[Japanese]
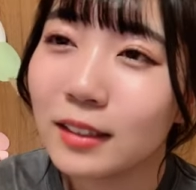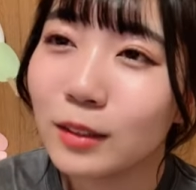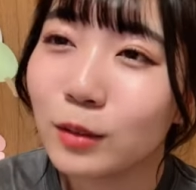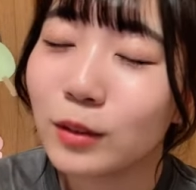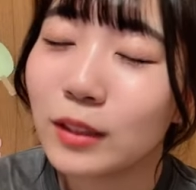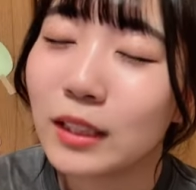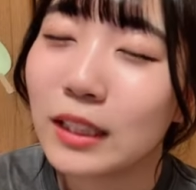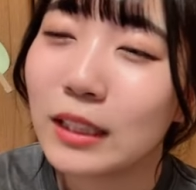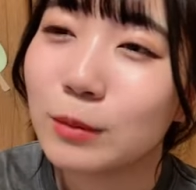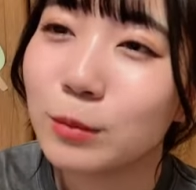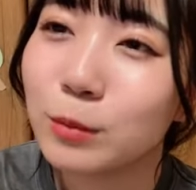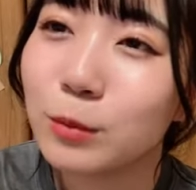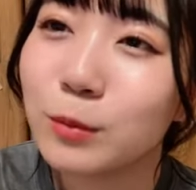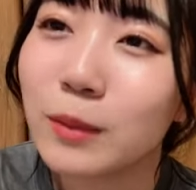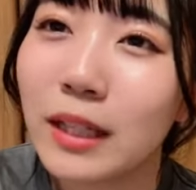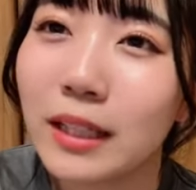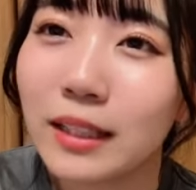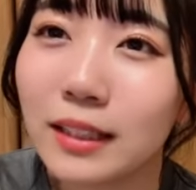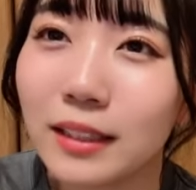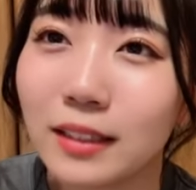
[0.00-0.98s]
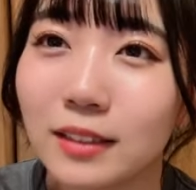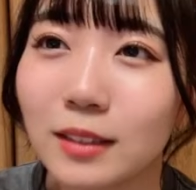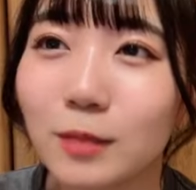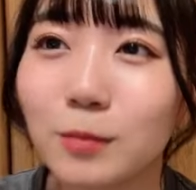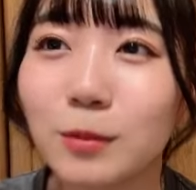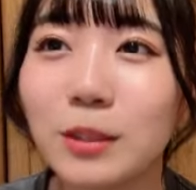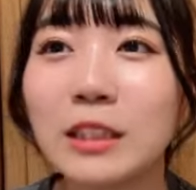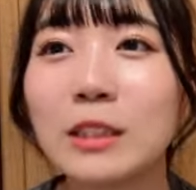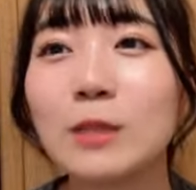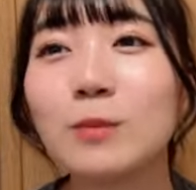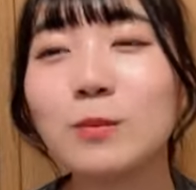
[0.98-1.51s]
これうまいですで
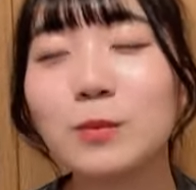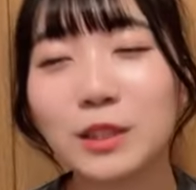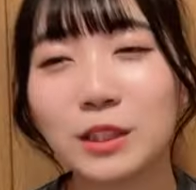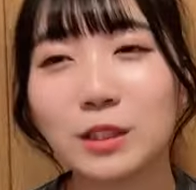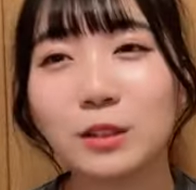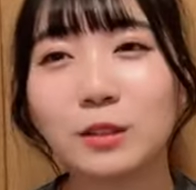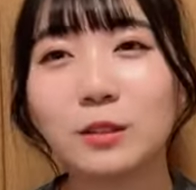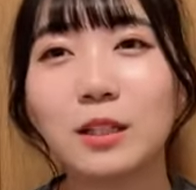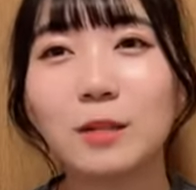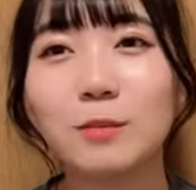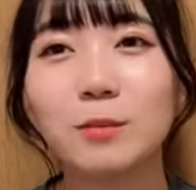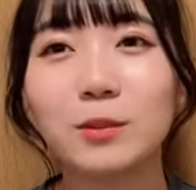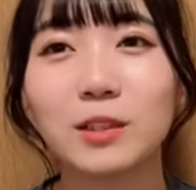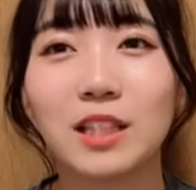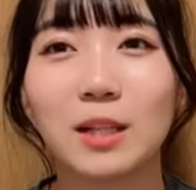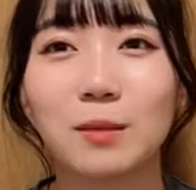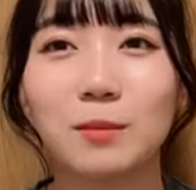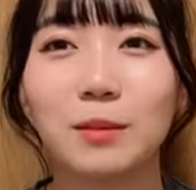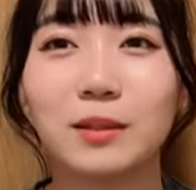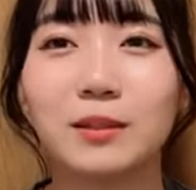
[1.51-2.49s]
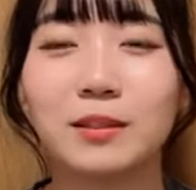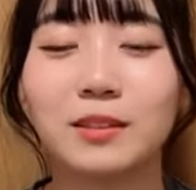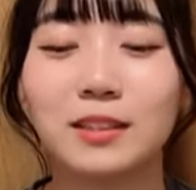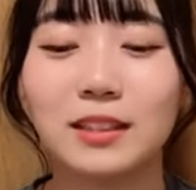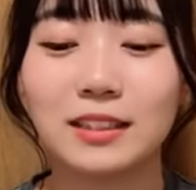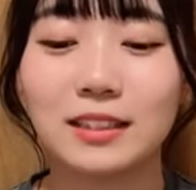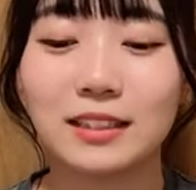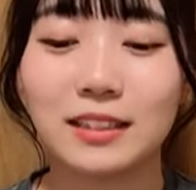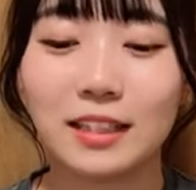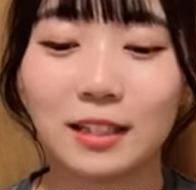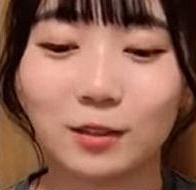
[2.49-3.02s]
もいつも塩レモン食べるん
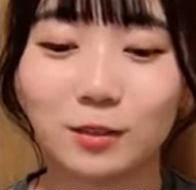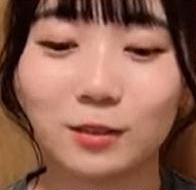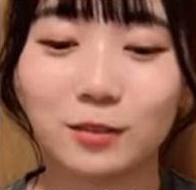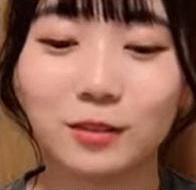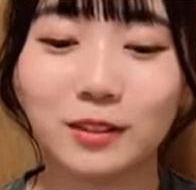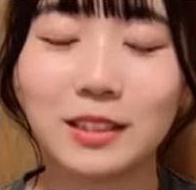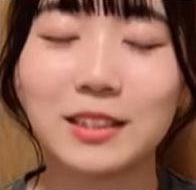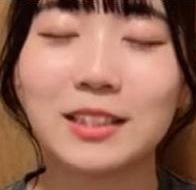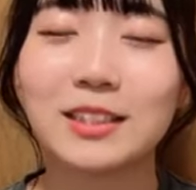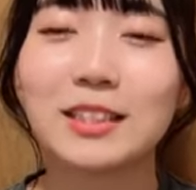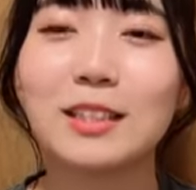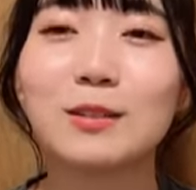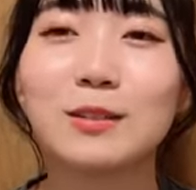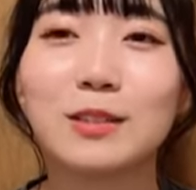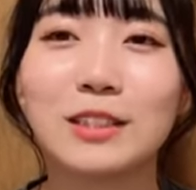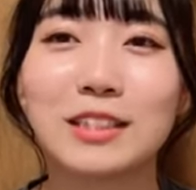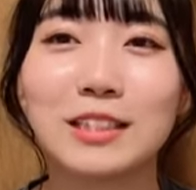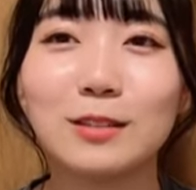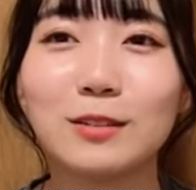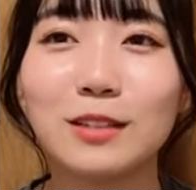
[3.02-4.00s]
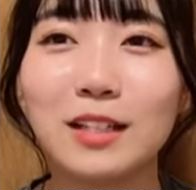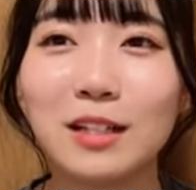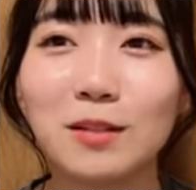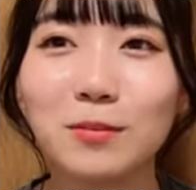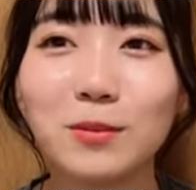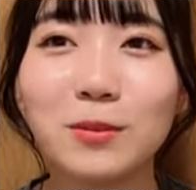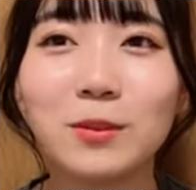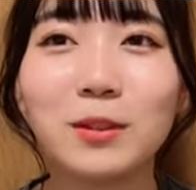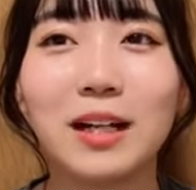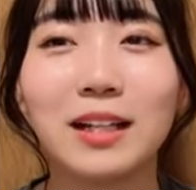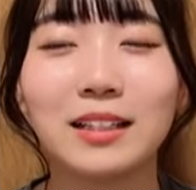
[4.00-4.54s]
ですけど私結構塩
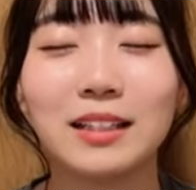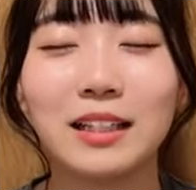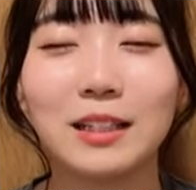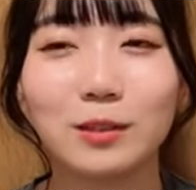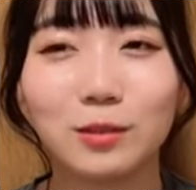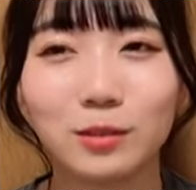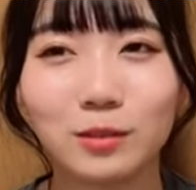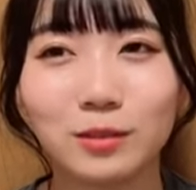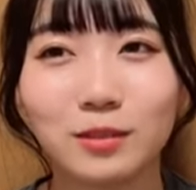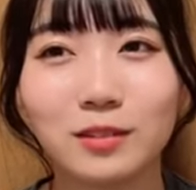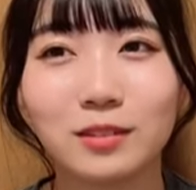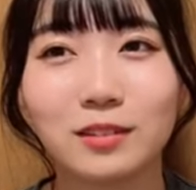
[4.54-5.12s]
レモン派なのわ